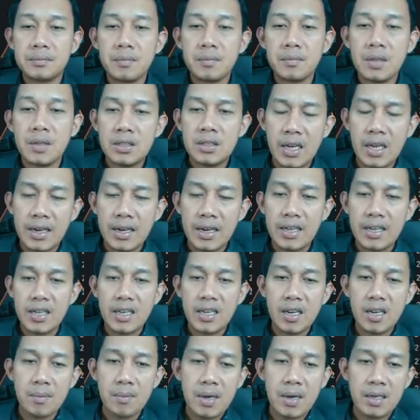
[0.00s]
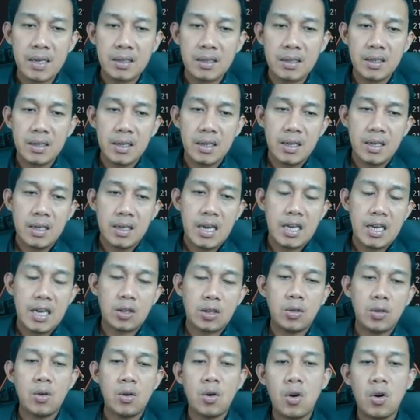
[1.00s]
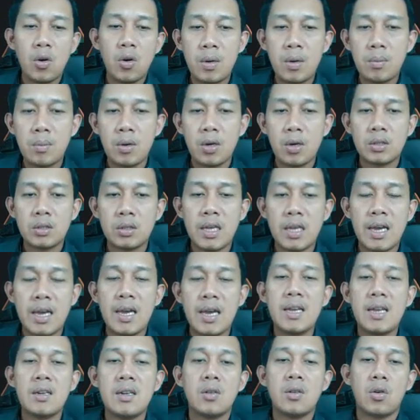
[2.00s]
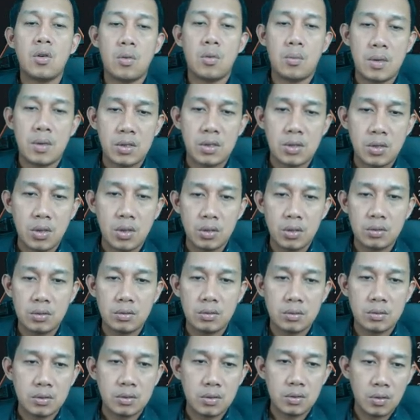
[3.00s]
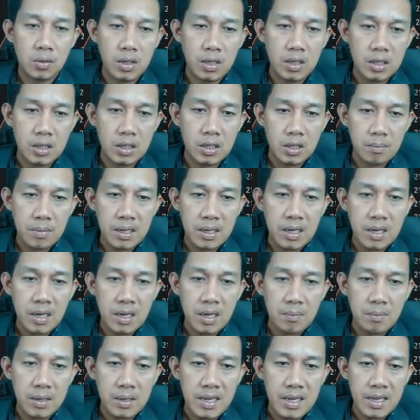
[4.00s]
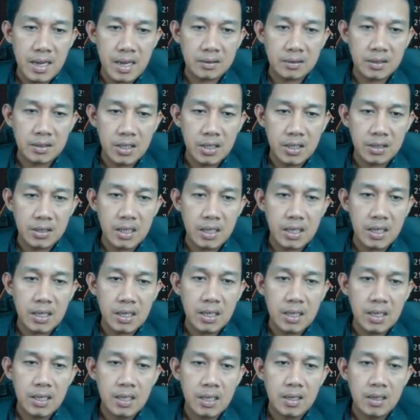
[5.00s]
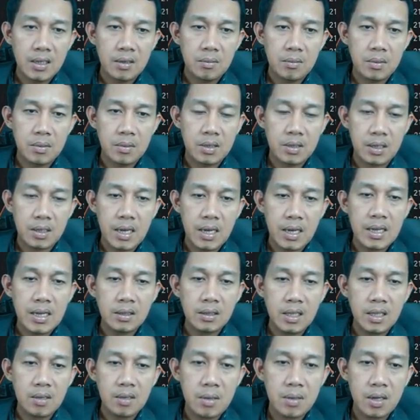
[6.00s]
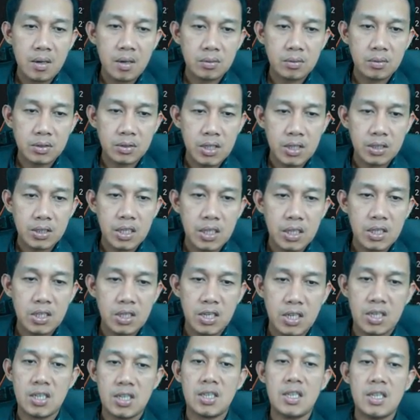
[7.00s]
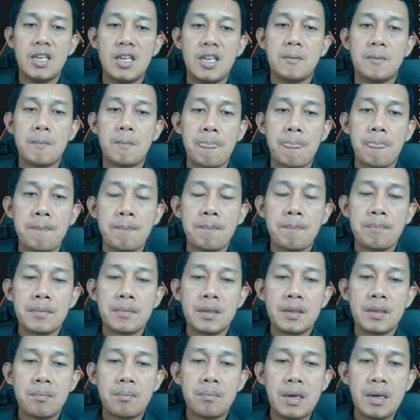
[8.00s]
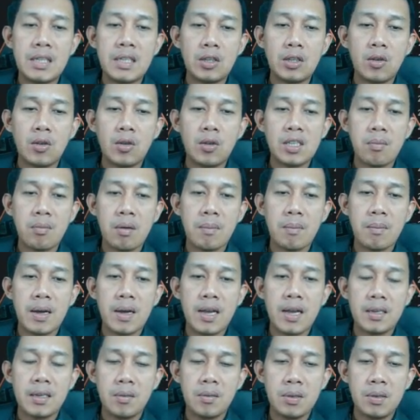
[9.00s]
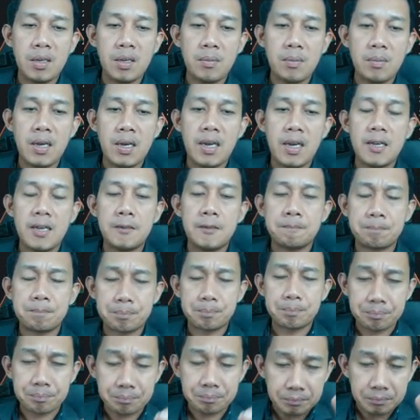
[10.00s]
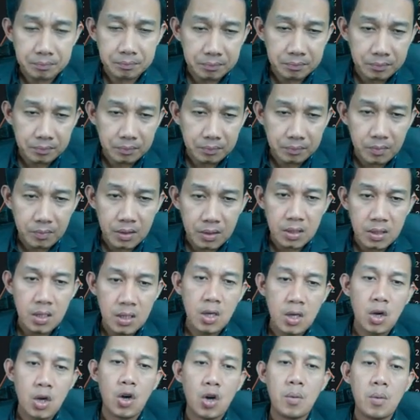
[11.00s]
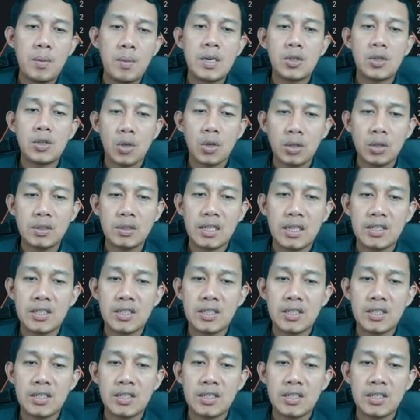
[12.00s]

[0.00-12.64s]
Sa RSI naman, ito yung overbought and oversold. So, may number yan. 30, minsan 90, merong 30, 60. Pag dito na sa baba, ibig sabihin, oversold na